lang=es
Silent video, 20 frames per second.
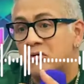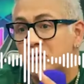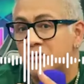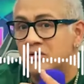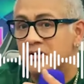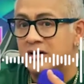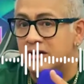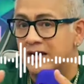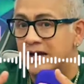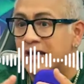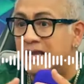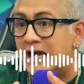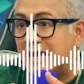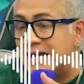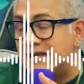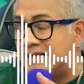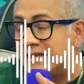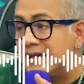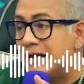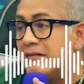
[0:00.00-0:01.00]
o no, es
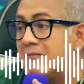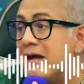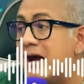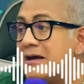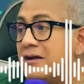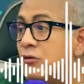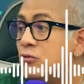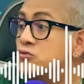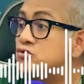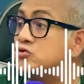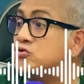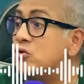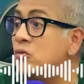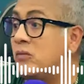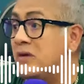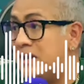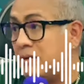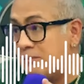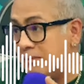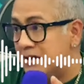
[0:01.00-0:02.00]
la gente que va y
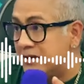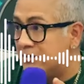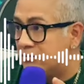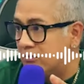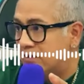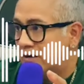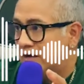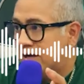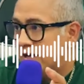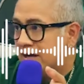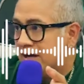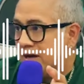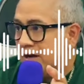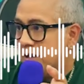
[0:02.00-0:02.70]
consume la película.